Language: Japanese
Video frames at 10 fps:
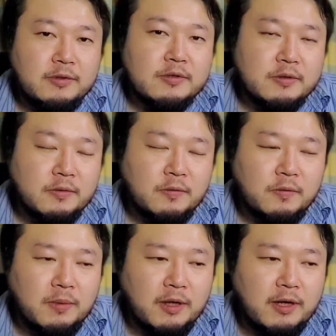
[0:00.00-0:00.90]
べてですけ
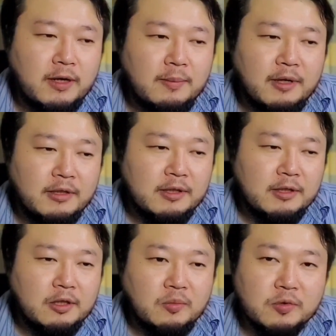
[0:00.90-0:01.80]
ど、空張り
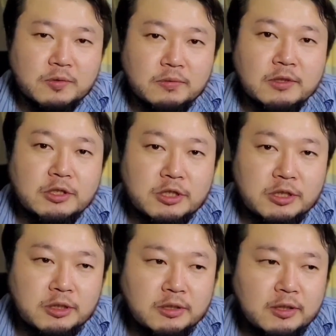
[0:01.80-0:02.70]
的にもそうだ
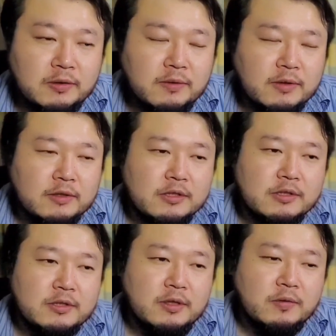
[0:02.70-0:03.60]
し、あとは
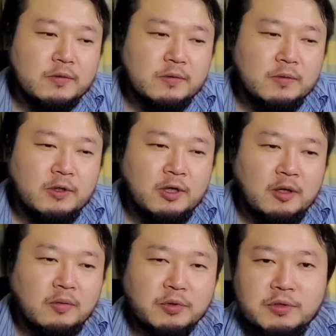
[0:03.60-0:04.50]
実際の
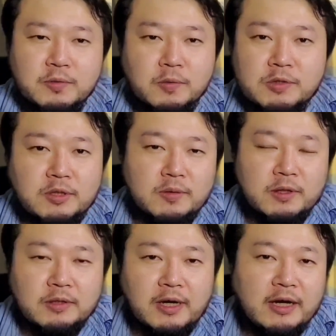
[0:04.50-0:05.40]
ゴツゴツさと
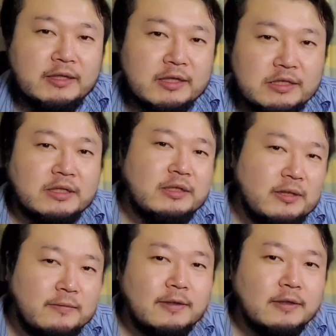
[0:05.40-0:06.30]
かって派手さっ
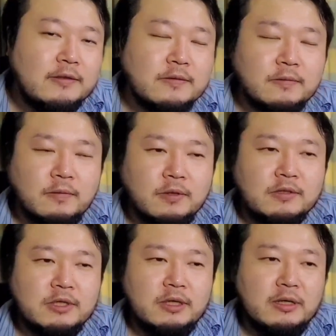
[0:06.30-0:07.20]
ていうか、そういうところ
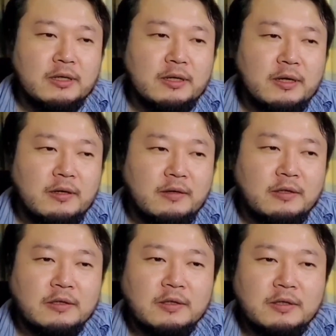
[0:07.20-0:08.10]
で若干、
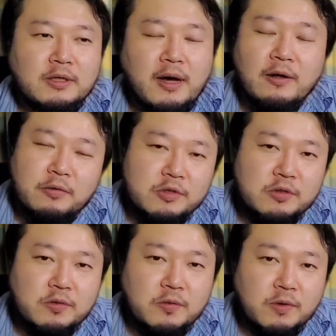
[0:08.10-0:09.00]

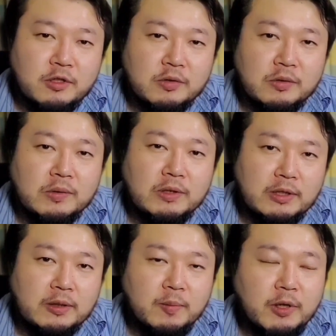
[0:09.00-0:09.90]
ROG の方がちょっと
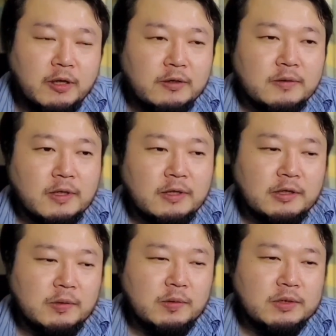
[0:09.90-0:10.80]
ね、負けるかなっ
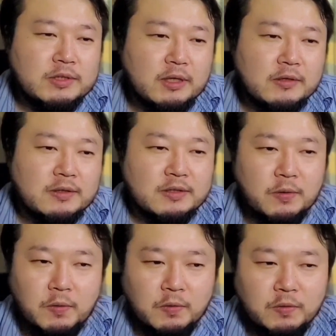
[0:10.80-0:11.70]
ていうところですが、
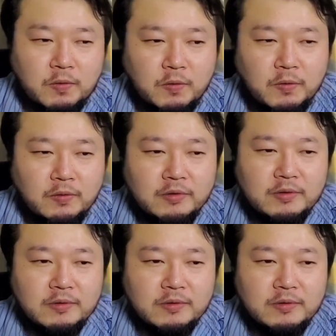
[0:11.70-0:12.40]
そういう今